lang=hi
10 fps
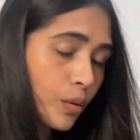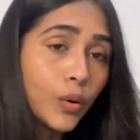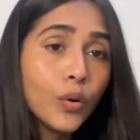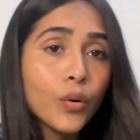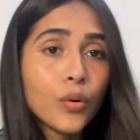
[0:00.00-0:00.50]

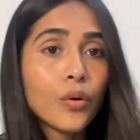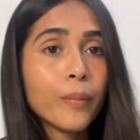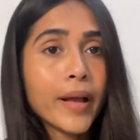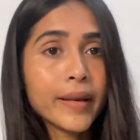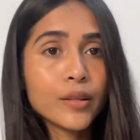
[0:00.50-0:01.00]
ओ
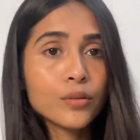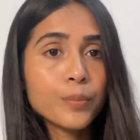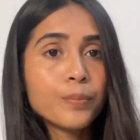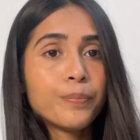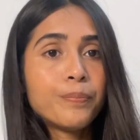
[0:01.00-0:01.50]
मैंने तो
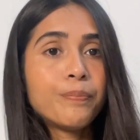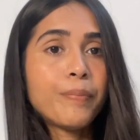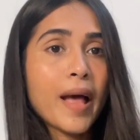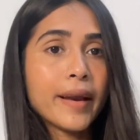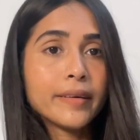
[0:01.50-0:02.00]

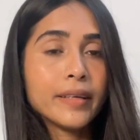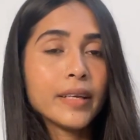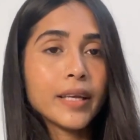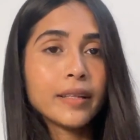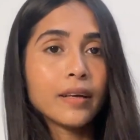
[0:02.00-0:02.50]
पैंट ही
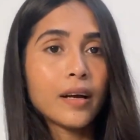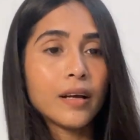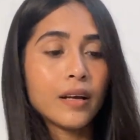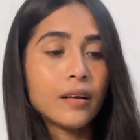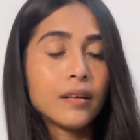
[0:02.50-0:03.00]
नहीं
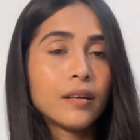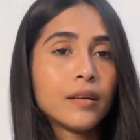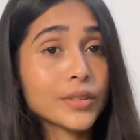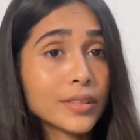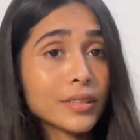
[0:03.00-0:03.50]
दिखाया
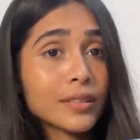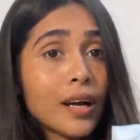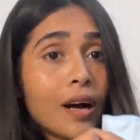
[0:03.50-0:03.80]
सो दिस इज़